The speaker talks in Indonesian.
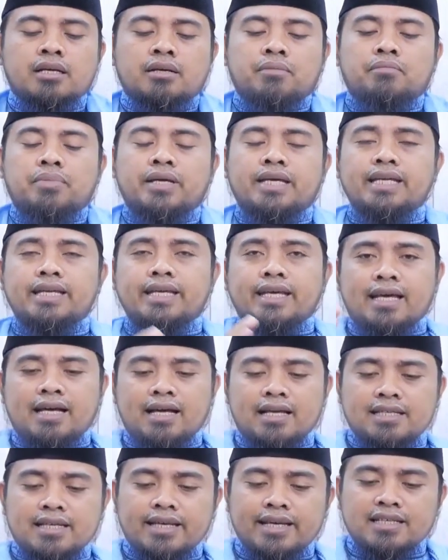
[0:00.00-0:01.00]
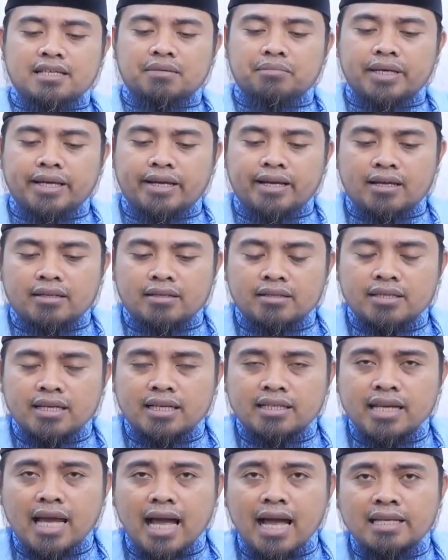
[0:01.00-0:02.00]
Begini ya saya sampaikan.
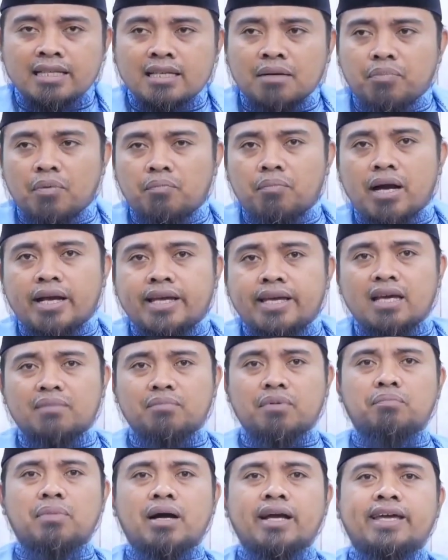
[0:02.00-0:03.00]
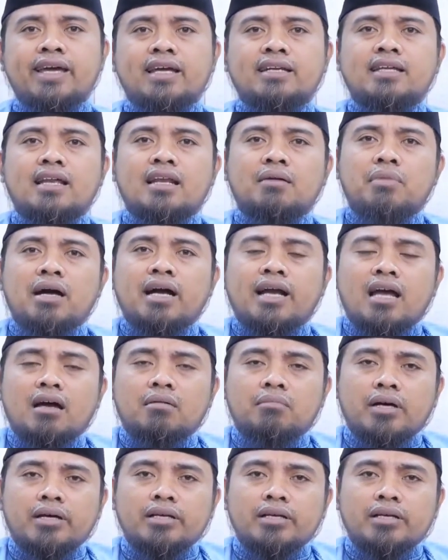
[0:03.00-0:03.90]
Jadi ada pembagian-pembagian dalam agama